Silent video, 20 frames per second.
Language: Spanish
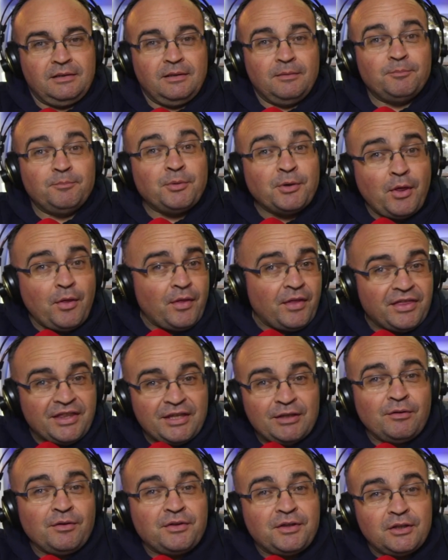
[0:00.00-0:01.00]
Puedo decir
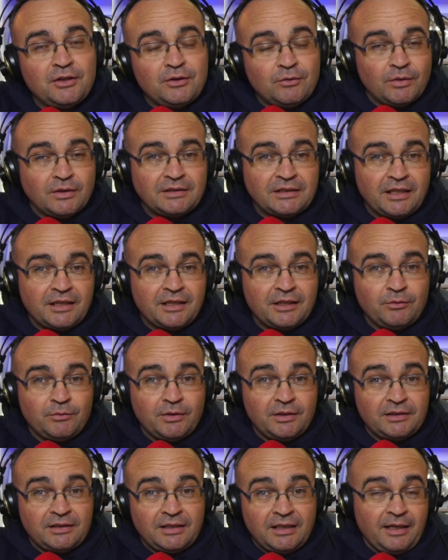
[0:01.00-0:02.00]
un
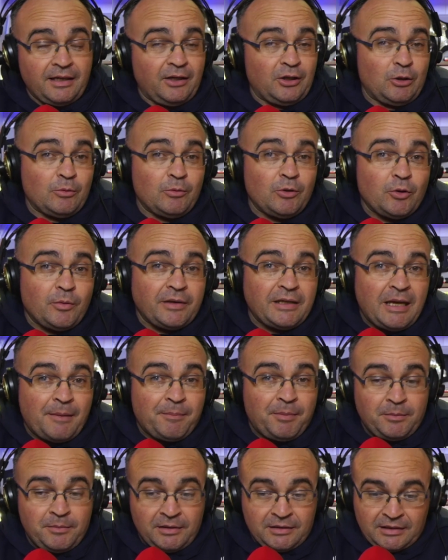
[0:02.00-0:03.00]
50-50, que no me lo vais a
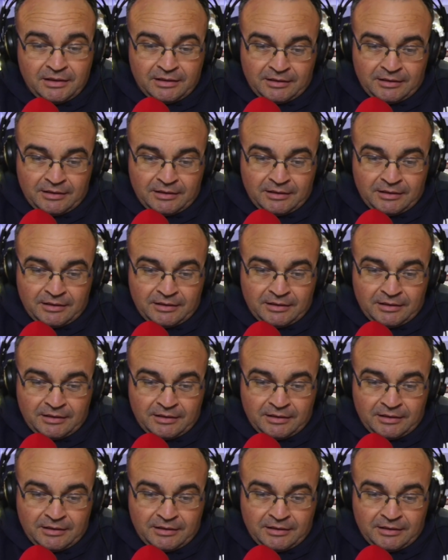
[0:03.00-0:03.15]
permitir.